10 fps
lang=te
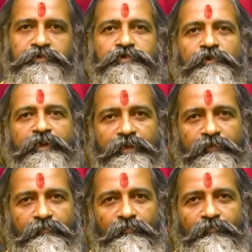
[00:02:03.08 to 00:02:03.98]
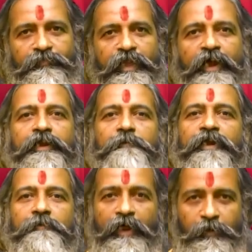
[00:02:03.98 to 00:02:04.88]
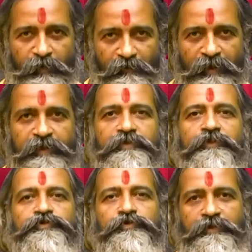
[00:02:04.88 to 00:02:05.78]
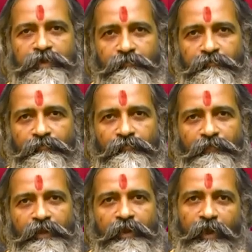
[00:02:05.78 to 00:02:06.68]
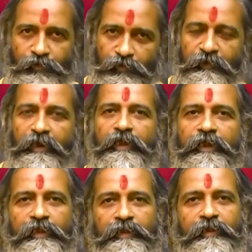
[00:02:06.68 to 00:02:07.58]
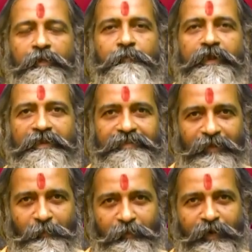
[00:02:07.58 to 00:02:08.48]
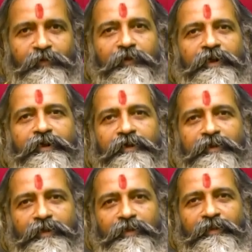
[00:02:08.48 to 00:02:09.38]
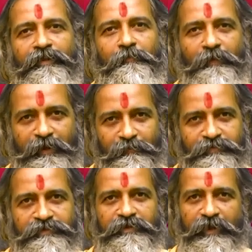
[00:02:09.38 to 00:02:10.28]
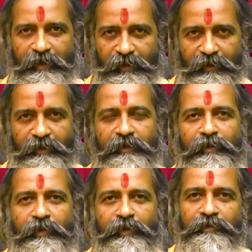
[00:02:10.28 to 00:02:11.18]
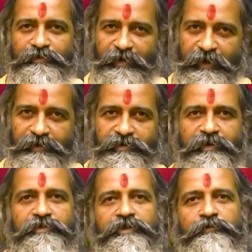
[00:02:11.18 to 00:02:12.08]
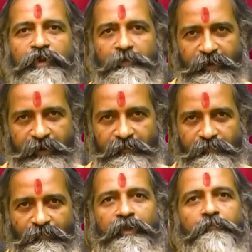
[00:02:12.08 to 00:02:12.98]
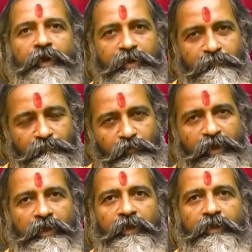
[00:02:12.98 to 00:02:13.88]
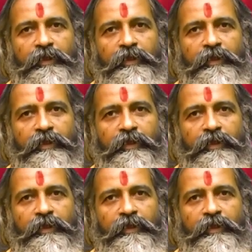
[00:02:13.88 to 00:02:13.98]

తీసుకొని దాన్ని మనం అనుభవానికి తెచ్చుకుంటాం అందువల్ల మిగతా ప్రాణుల కంటే మనం చాలా శ్రేష్ఠ జీవులమని మనం ఒక